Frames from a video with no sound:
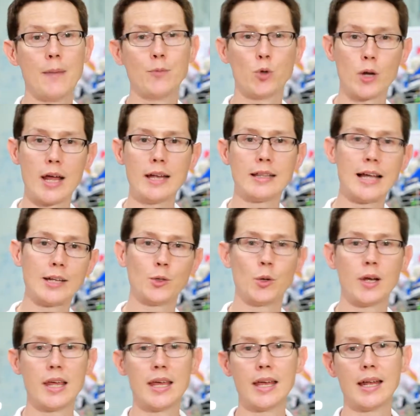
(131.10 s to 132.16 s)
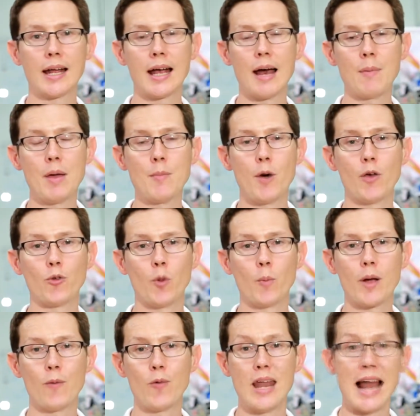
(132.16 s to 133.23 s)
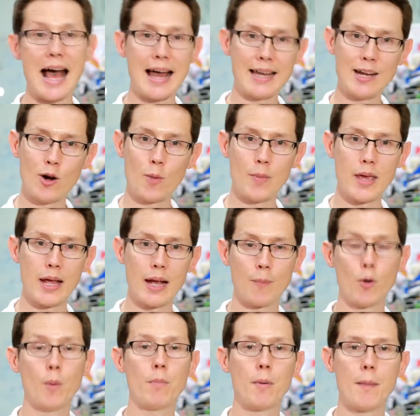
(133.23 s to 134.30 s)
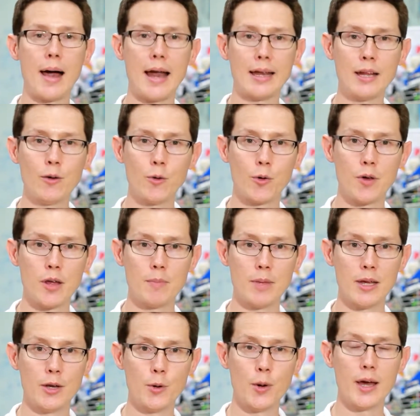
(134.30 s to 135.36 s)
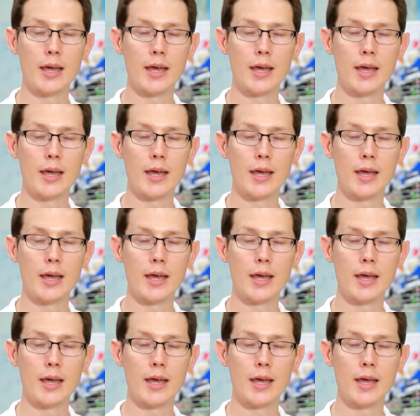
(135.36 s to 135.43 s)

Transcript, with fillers: มตรงนั้นตัดตรงนี้นะครับให้เหมาะสมกับเวลาที่เรามีกับงบประมาณที่โรงเรียนมีด้วย